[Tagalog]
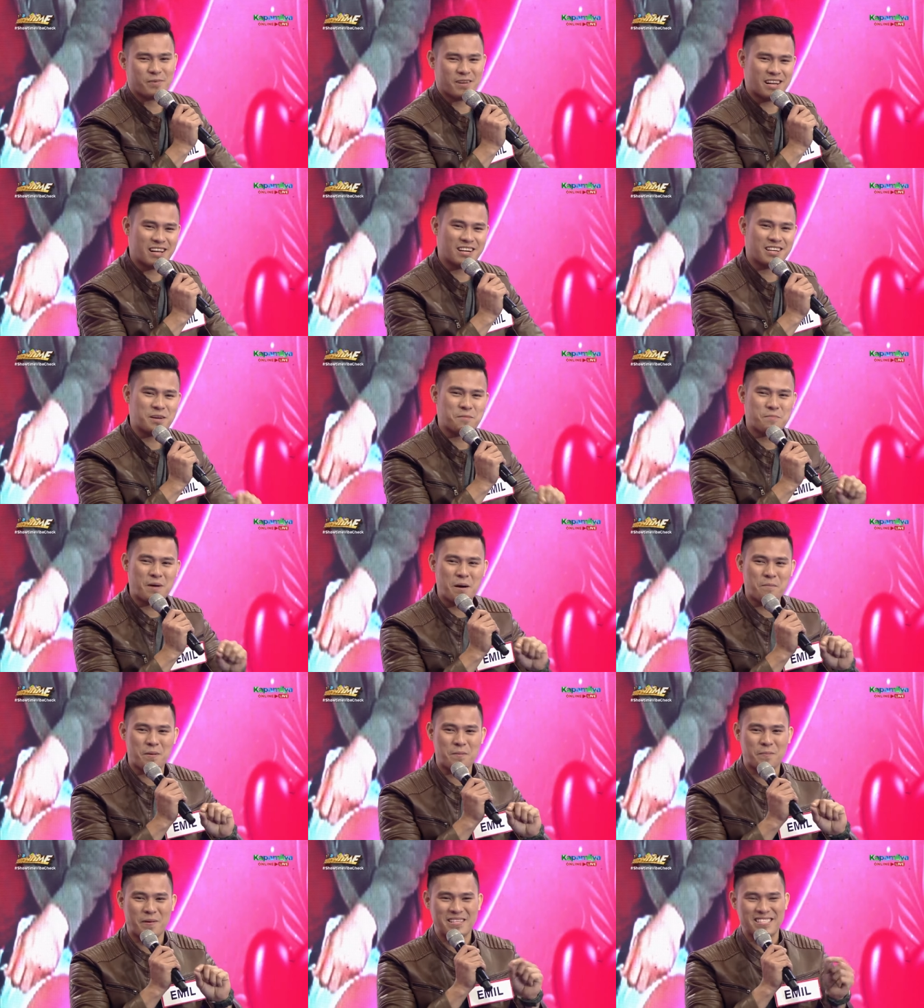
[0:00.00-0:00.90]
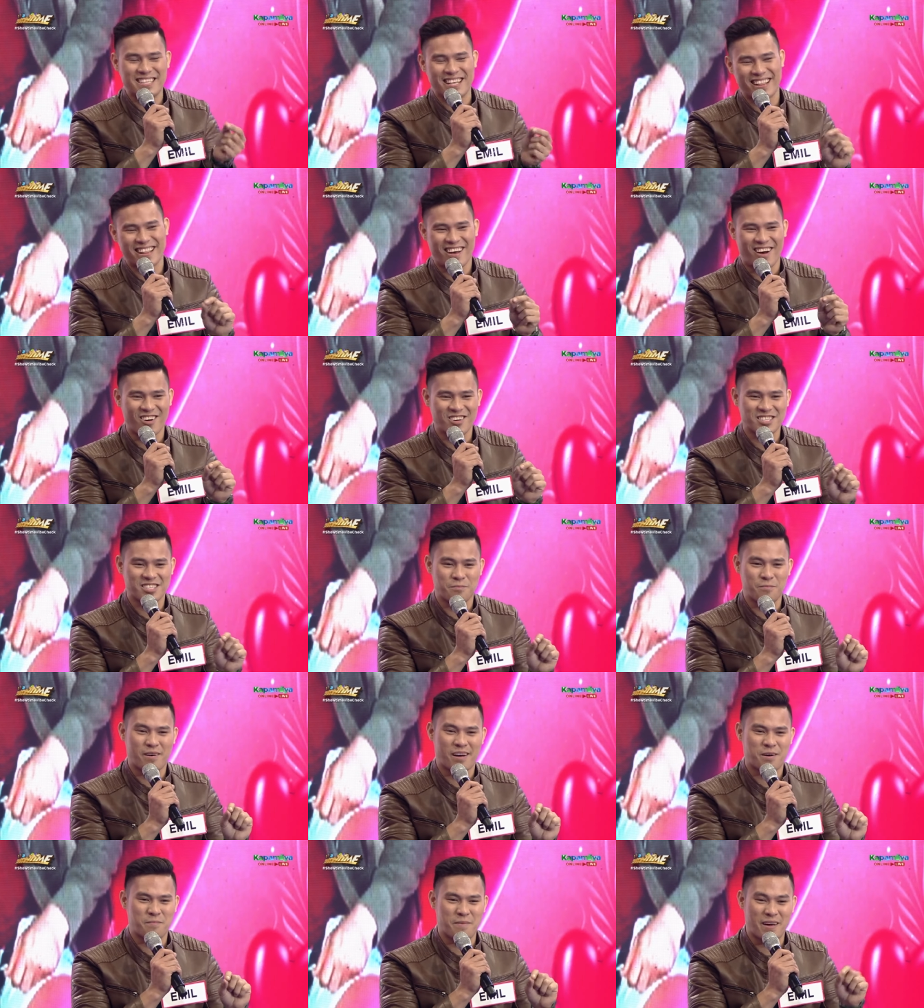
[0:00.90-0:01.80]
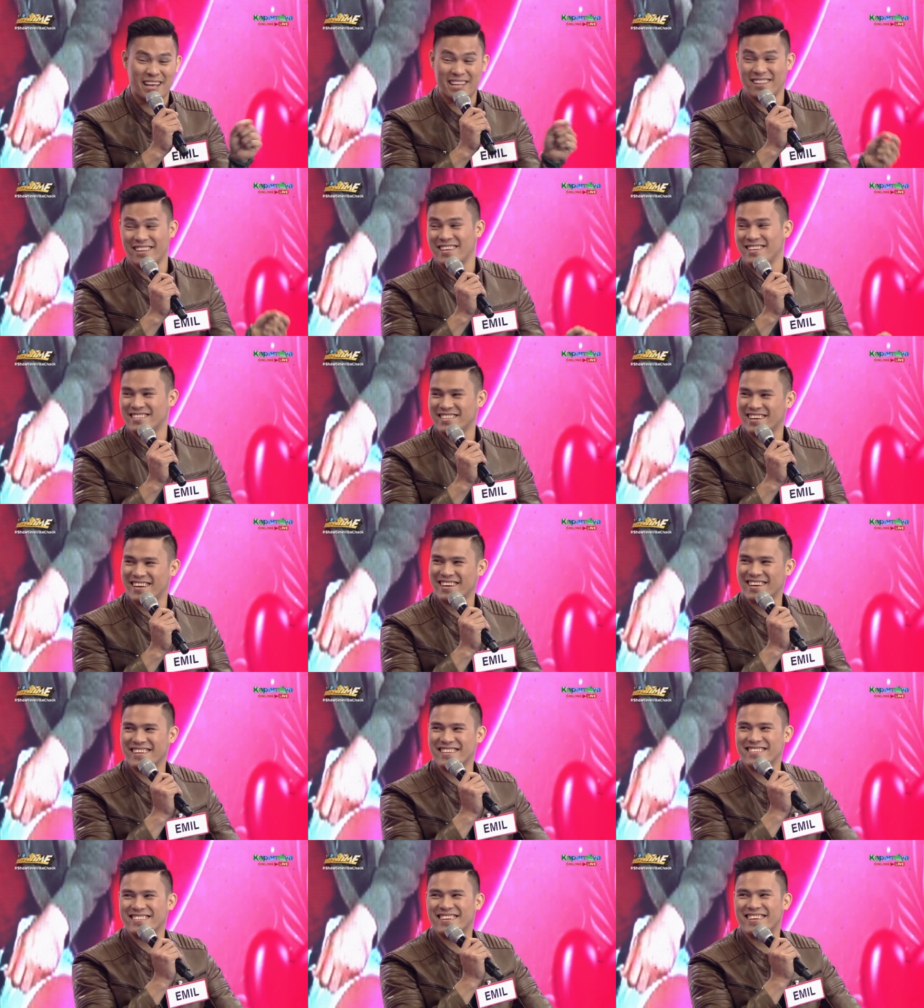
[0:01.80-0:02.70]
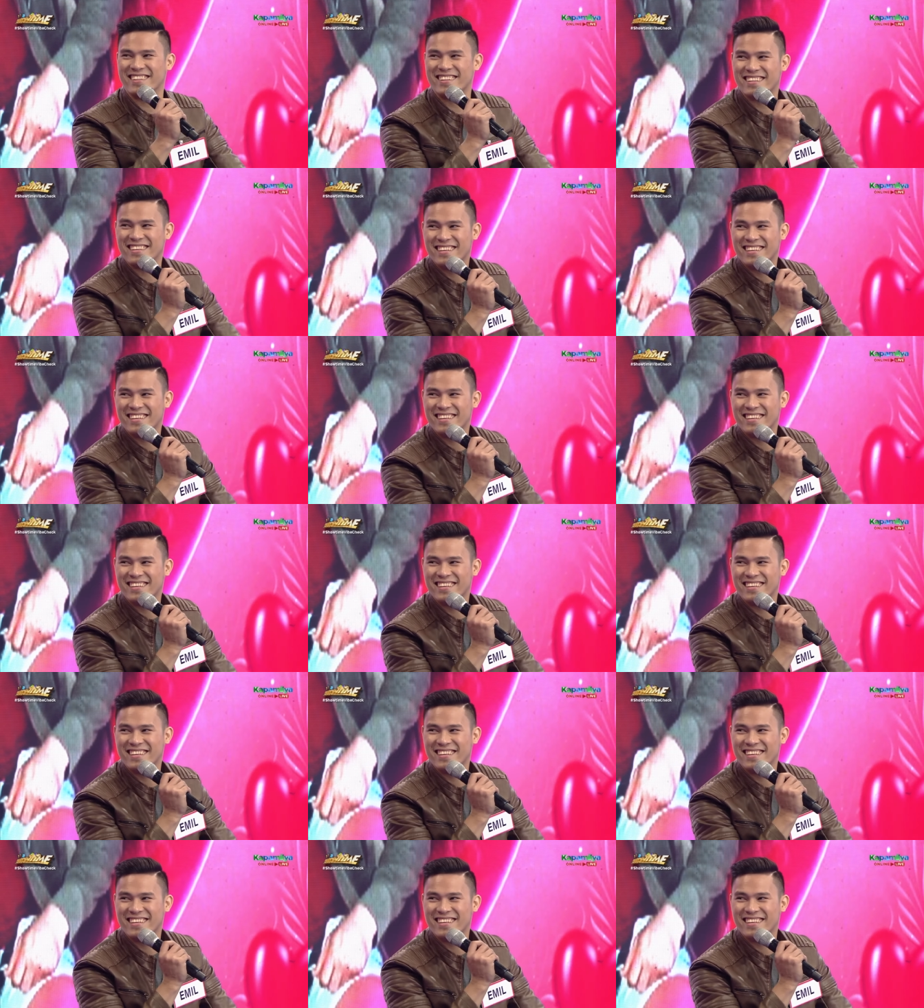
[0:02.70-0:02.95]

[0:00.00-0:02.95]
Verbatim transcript: Parang nagpapapansin lang ako sa mga my day niya, ganyan.